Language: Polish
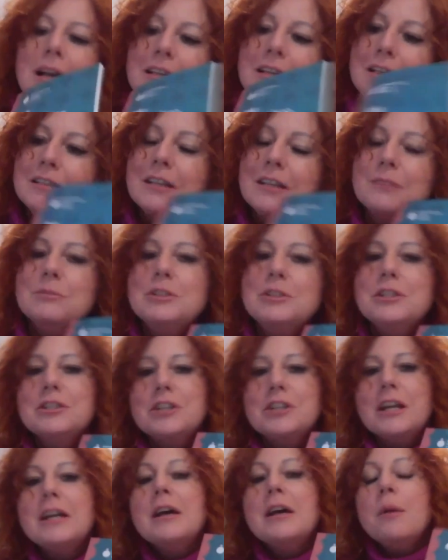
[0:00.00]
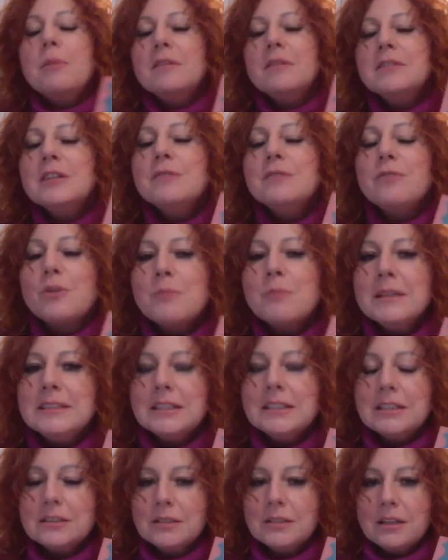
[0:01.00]
a jednak myślę, że pewne
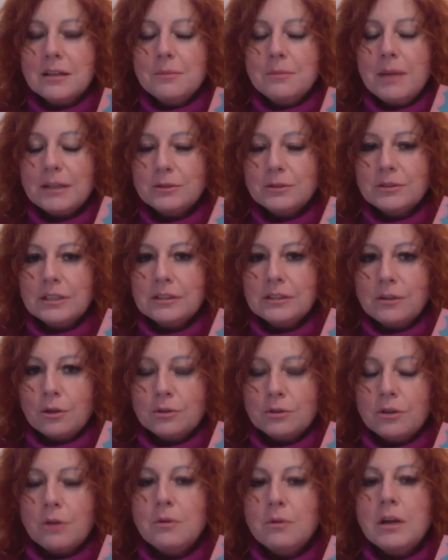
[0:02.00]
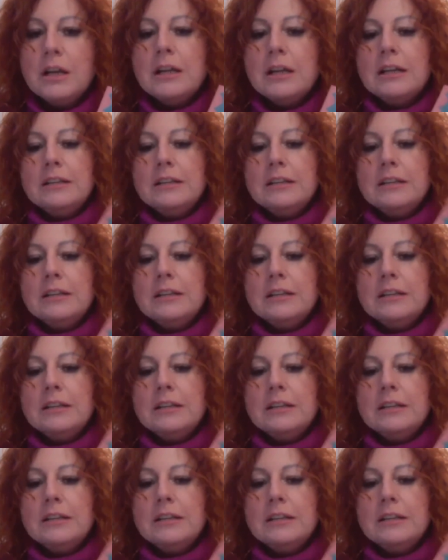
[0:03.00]
informacje nas bardzo zaskoczą.